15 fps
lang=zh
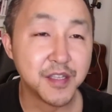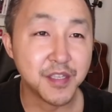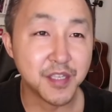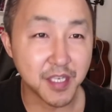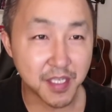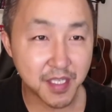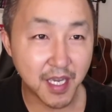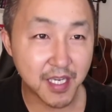
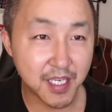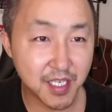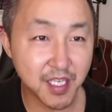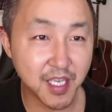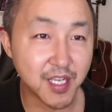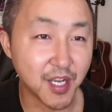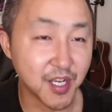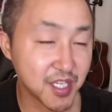你在世
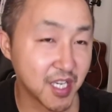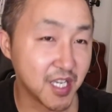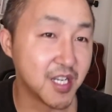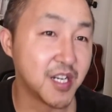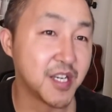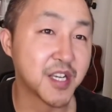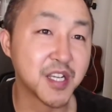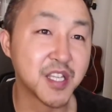界上任
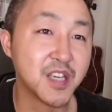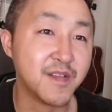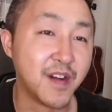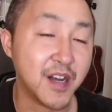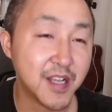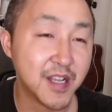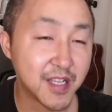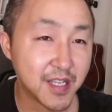何一个地方。